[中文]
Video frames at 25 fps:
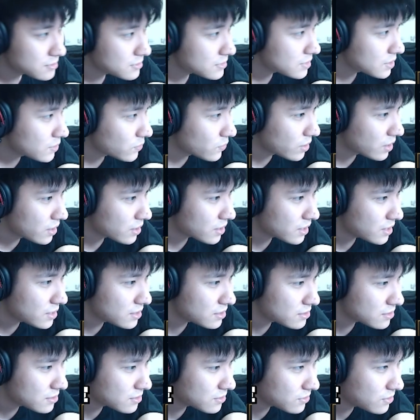我来看，
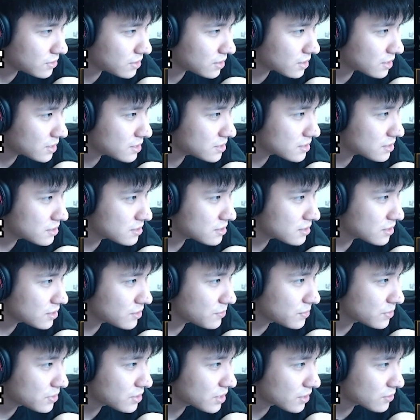我来看这个人到底有没
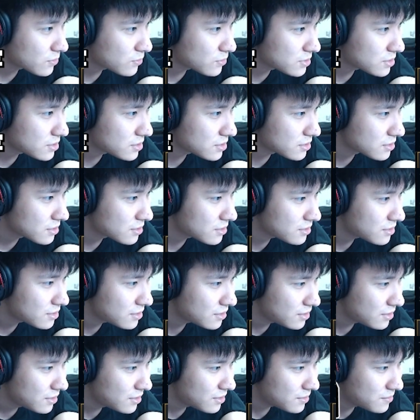有打过字？
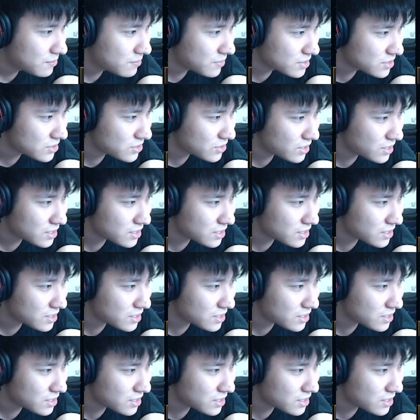也是在